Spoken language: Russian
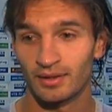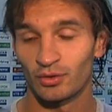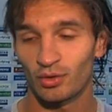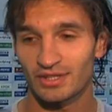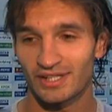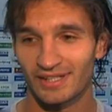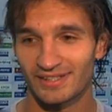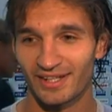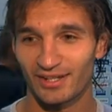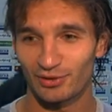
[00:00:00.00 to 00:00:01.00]
Ну, как
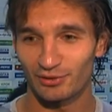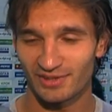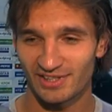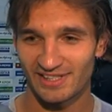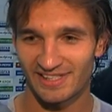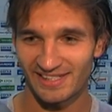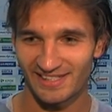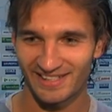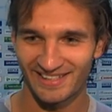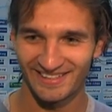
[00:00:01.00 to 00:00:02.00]
сказать, не готовы. Знаете, если,